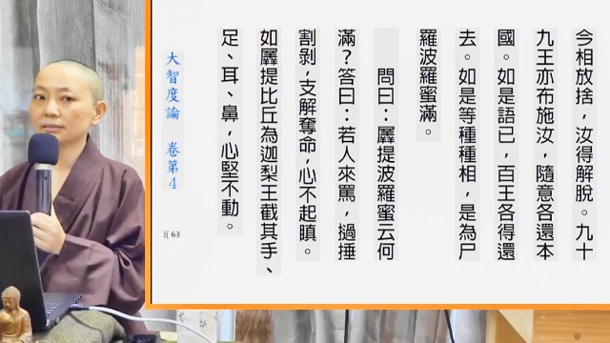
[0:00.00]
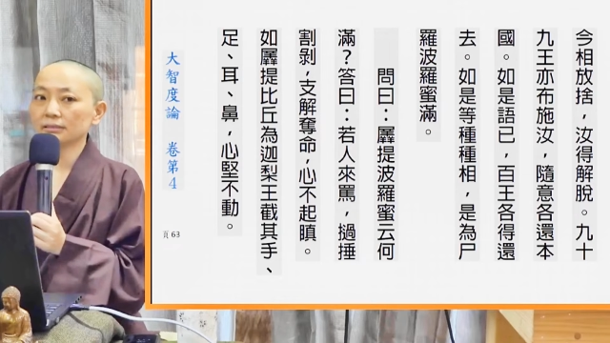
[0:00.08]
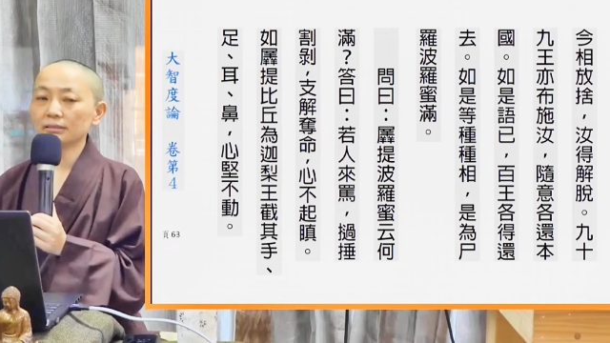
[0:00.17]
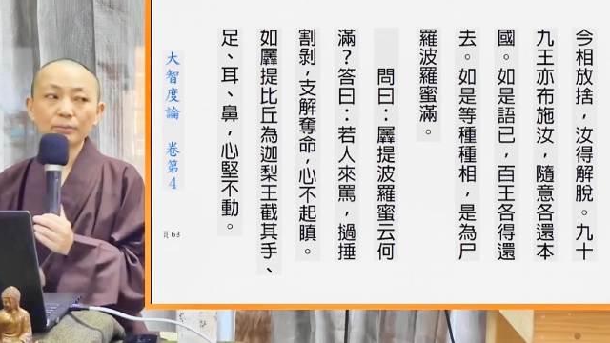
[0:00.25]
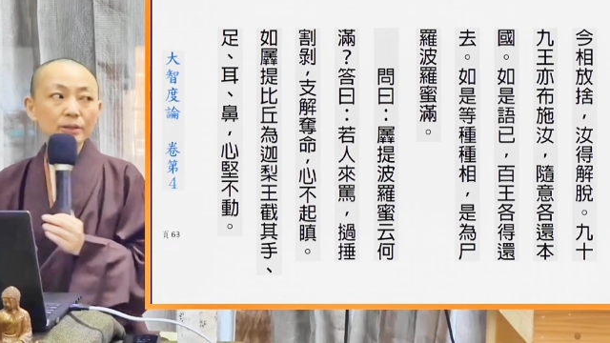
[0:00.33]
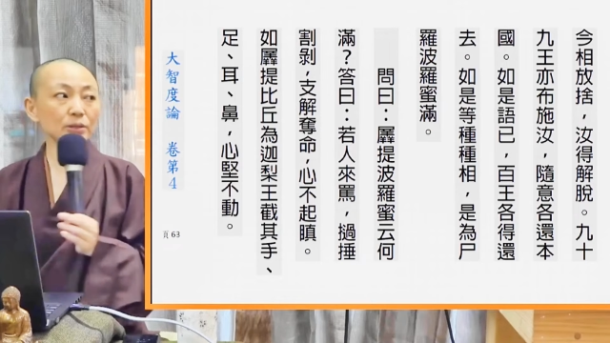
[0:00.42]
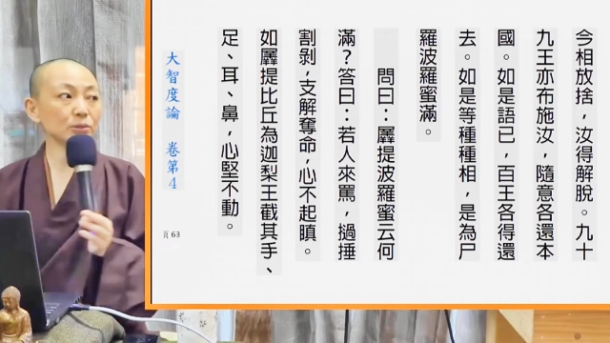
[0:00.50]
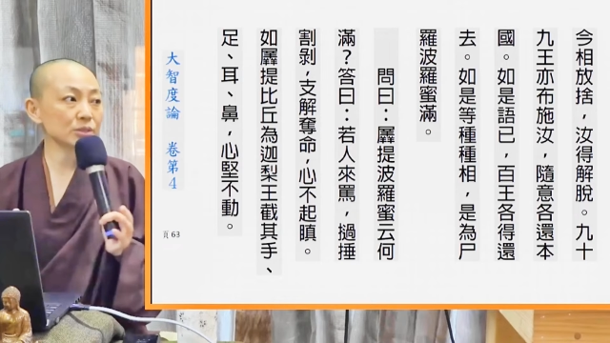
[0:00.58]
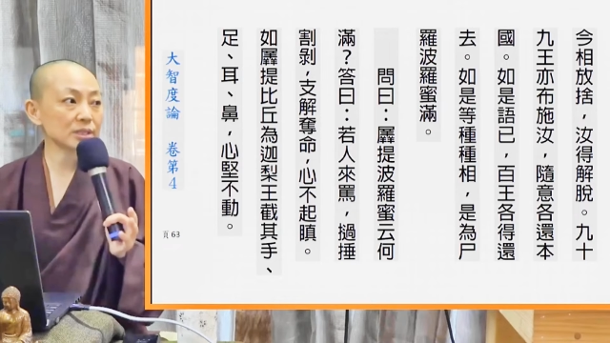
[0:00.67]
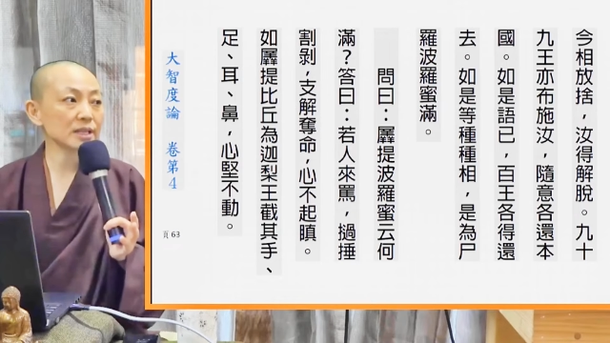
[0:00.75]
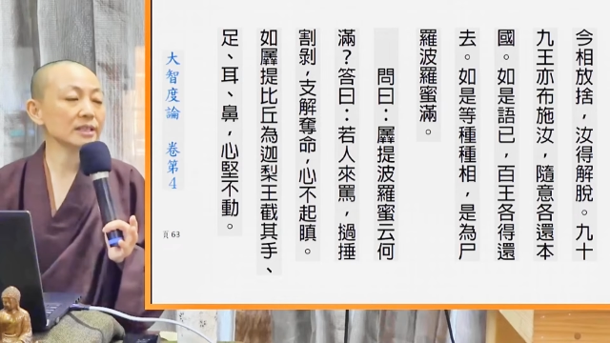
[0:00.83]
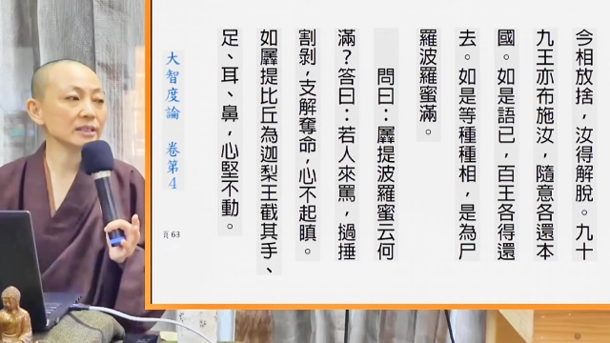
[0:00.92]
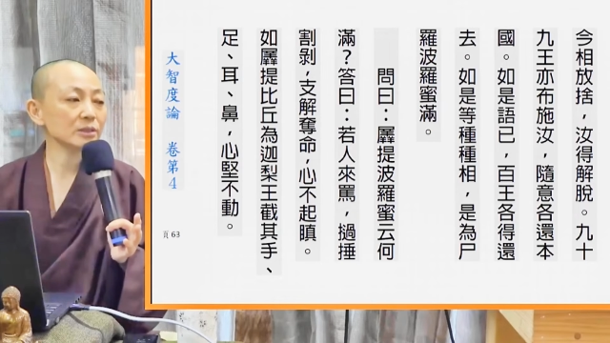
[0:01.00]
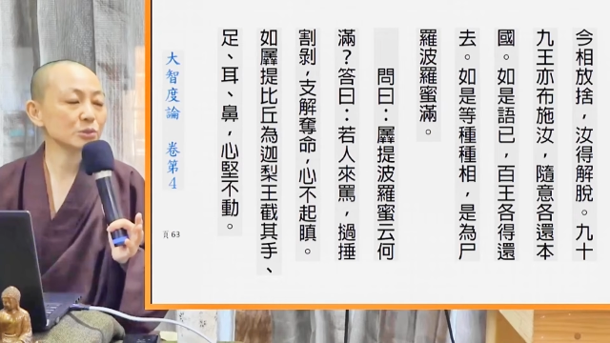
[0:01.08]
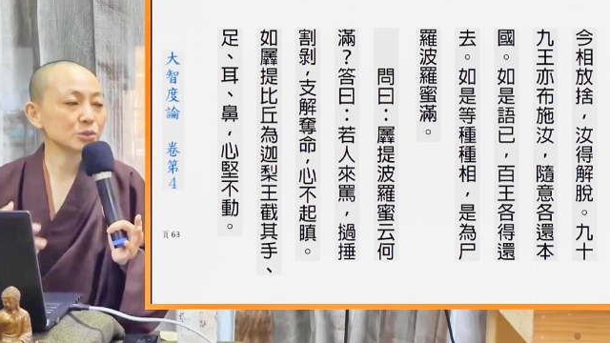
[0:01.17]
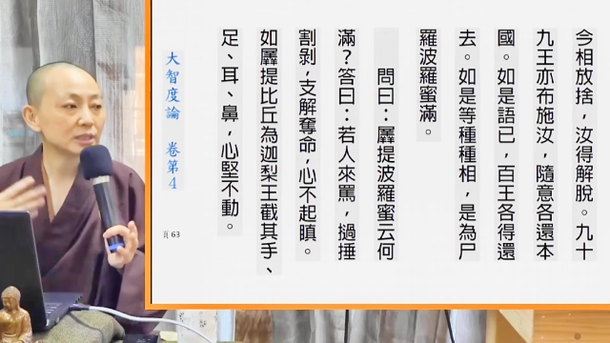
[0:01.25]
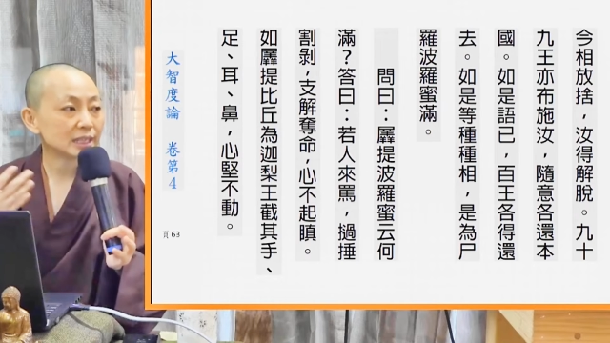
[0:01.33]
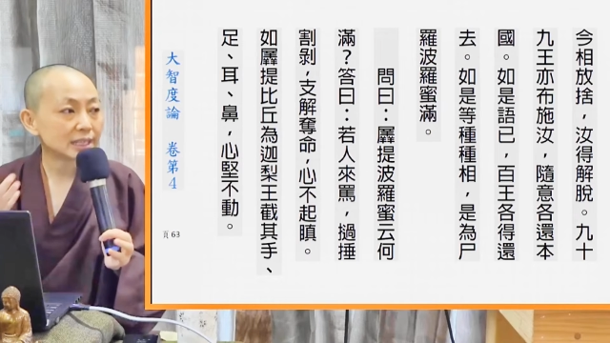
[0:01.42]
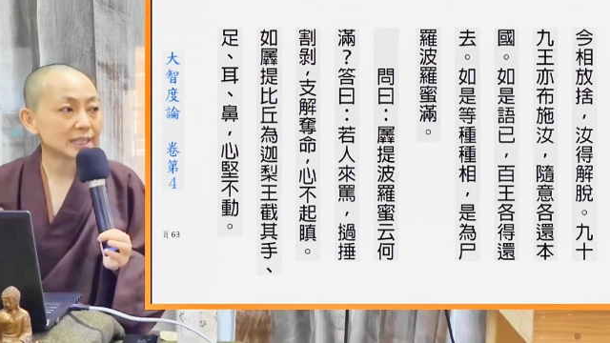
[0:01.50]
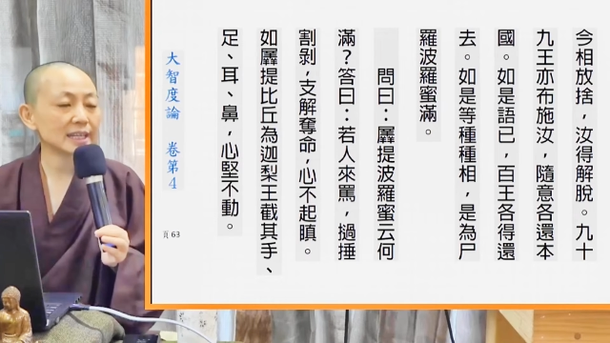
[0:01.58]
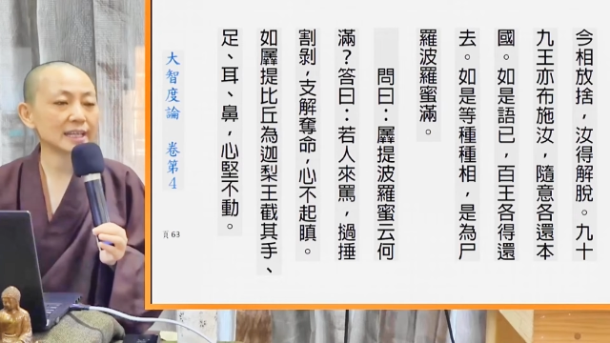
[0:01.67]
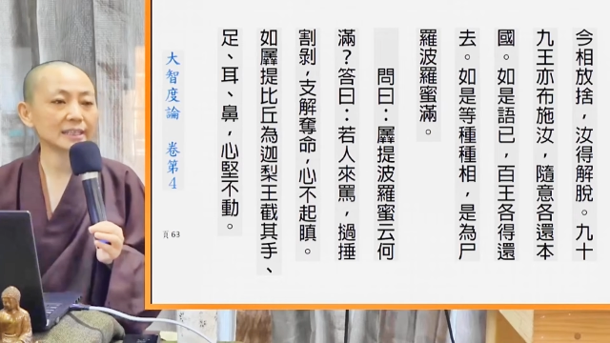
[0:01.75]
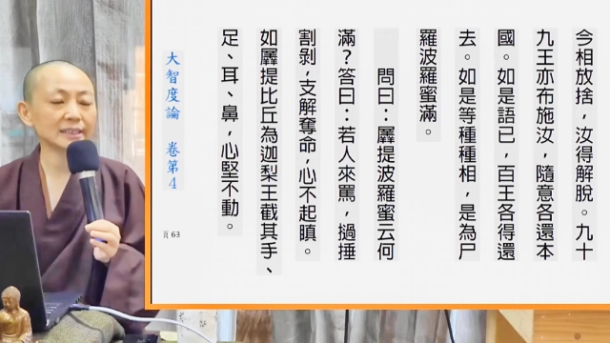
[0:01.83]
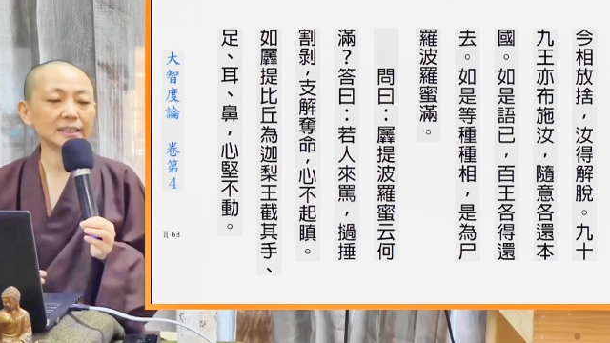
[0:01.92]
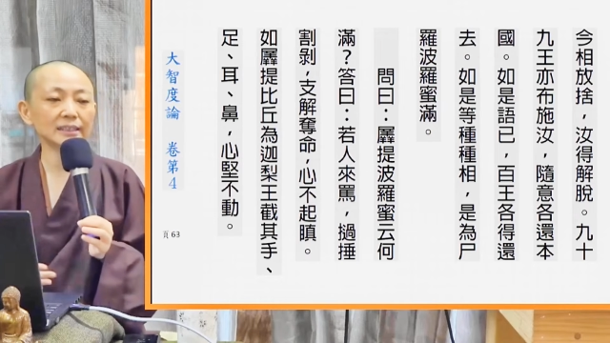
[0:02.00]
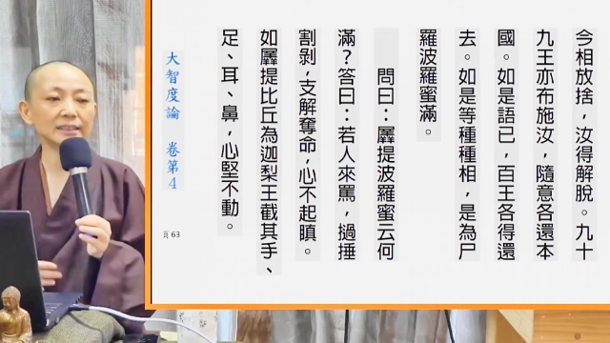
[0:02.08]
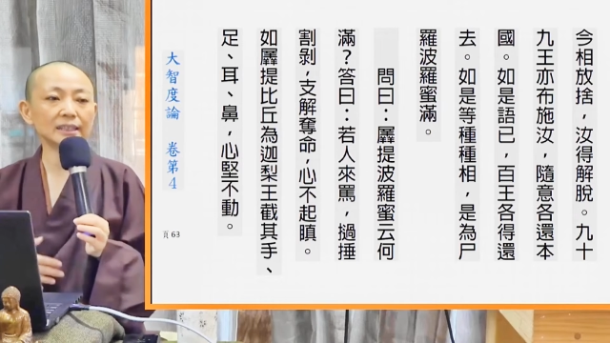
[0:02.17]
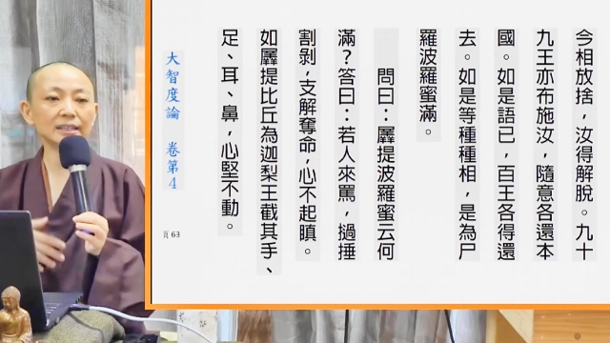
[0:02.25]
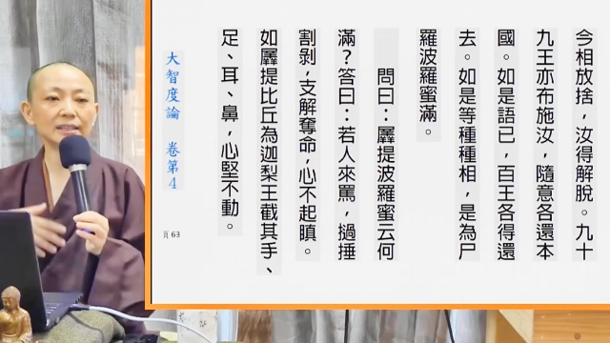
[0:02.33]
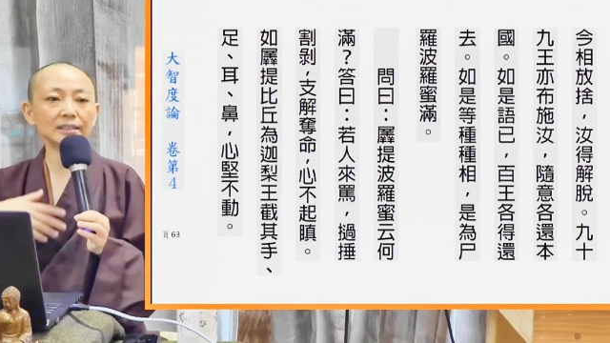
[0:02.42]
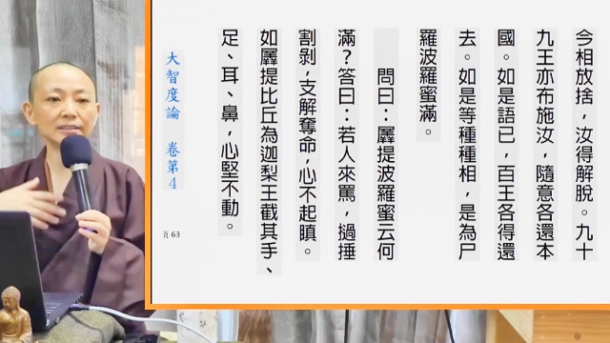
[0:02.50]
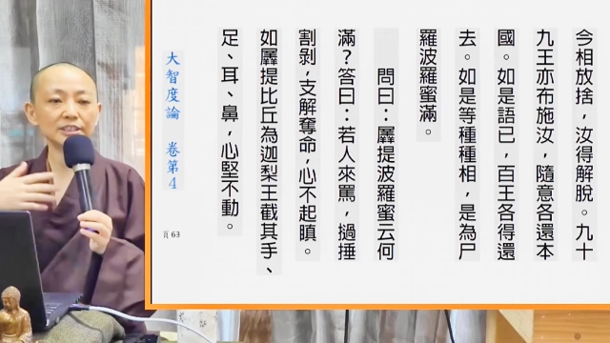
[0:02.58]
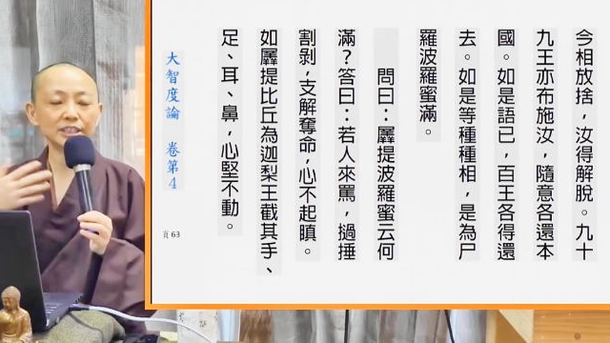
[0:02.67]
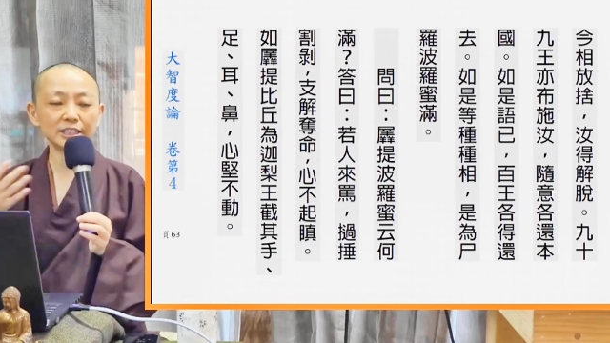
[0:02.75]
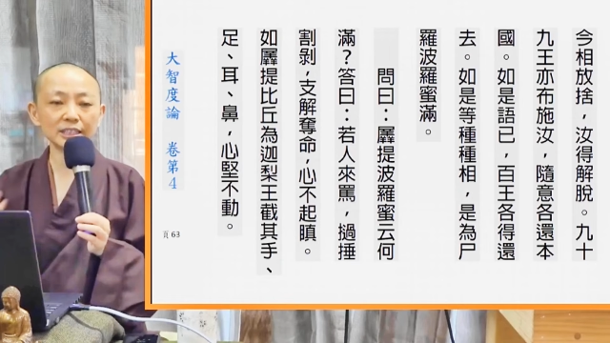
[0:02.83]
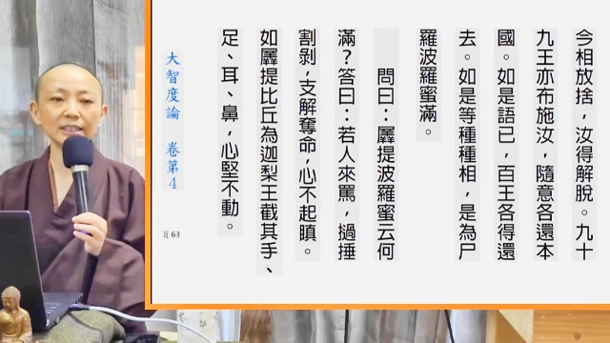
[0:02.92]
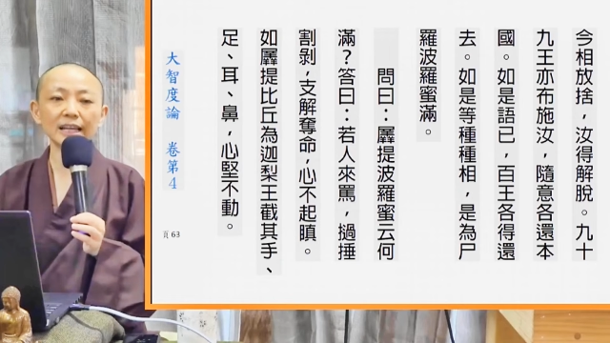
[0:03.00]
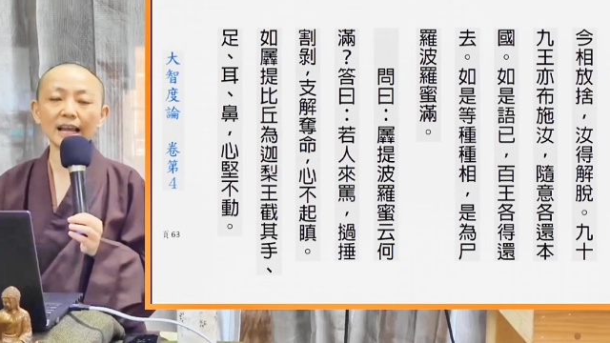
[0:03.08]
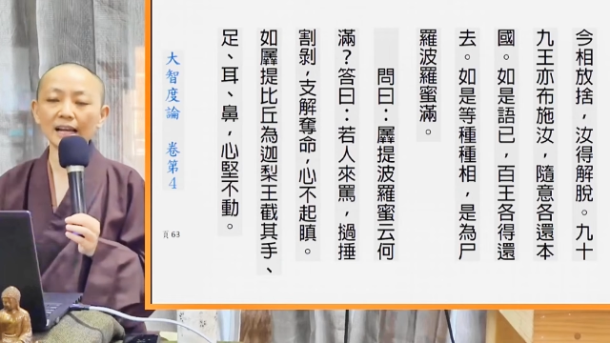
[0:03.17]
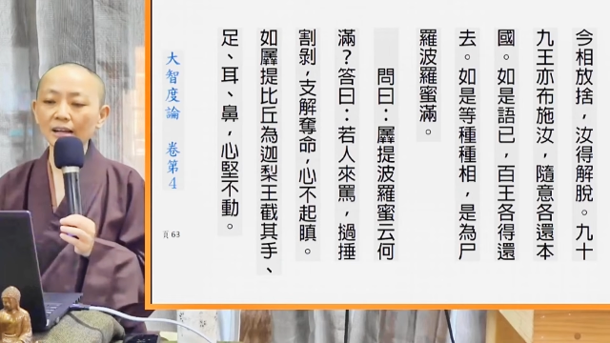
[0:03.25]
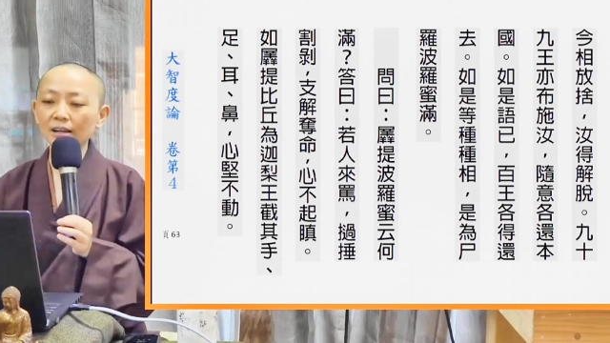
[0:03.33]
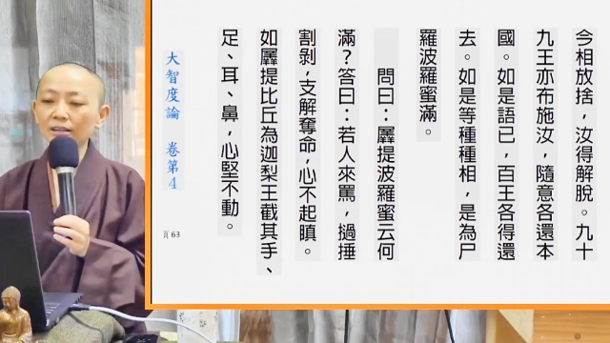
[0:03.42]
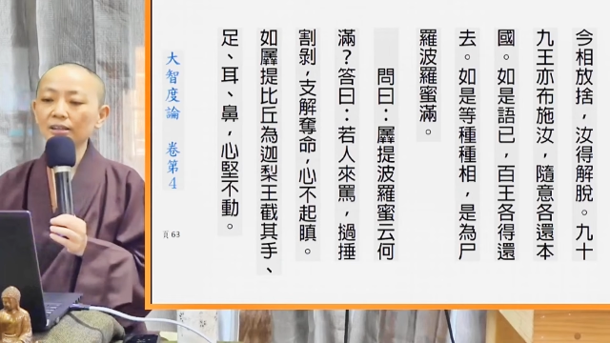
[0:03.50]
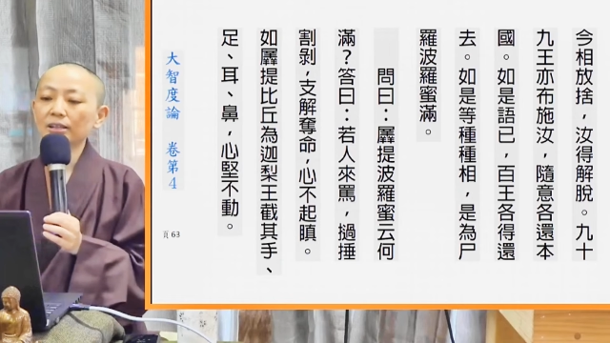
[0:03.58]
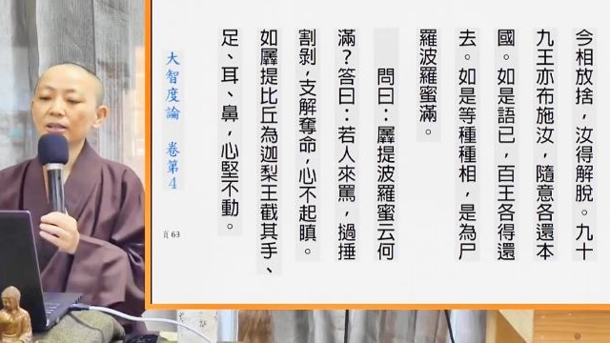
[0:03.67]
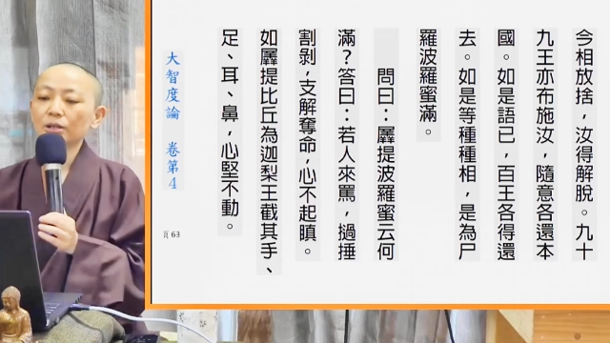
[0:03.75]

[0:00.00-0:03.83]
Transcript: 你没有真的去历练的你的心量哈。